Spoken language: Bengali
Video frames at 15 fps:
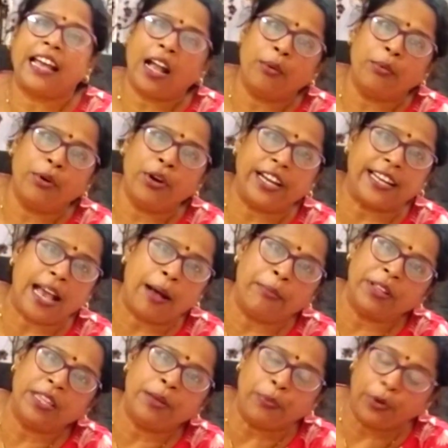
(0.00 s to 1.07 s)
দেখাবো এটা
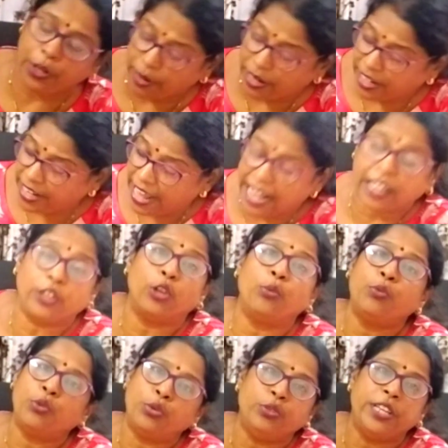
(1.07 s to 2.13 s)
আমাদের পরিবারের একদম
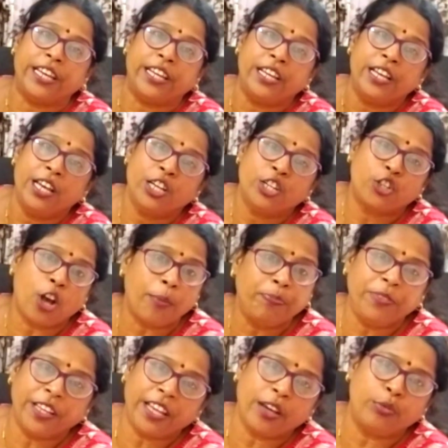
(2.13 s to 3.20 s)
ক্ষুদে সব
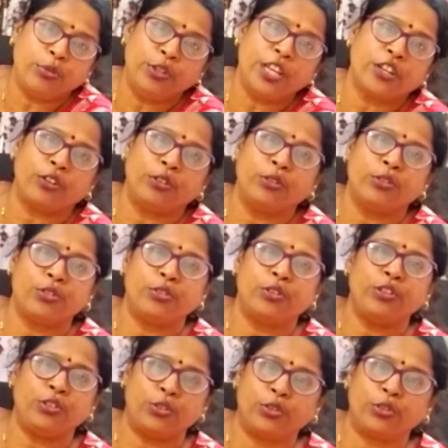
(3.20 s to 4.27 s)
থেকে ক্ষুদে সদস্য
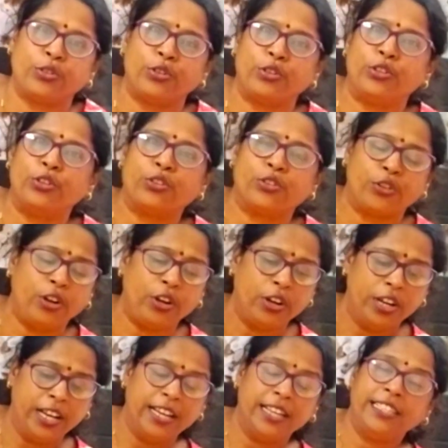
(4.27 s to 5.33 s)
ছোট সদস্য
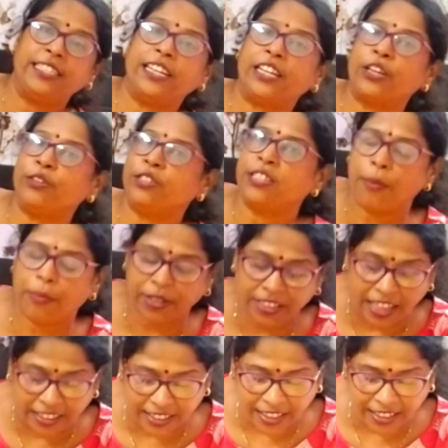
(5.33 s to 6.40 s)
সেটা হচ্ছে আমার
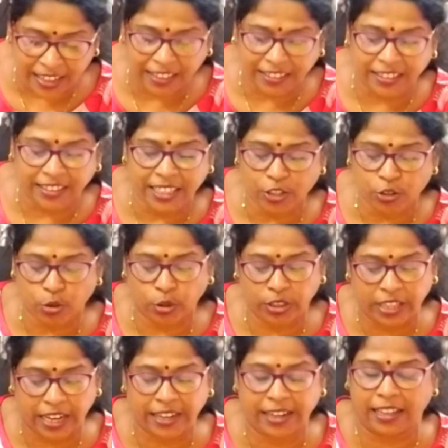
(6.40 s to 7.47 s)
দাদার নাতনি
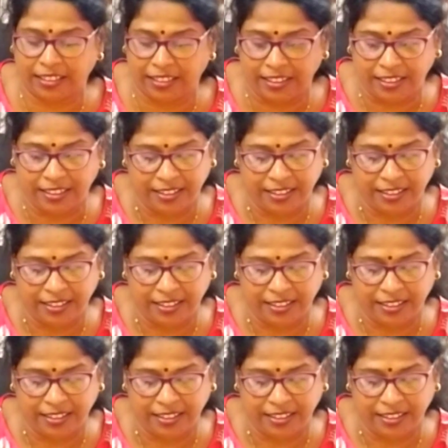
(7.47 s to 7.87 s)
ছোদ্দার নাতনি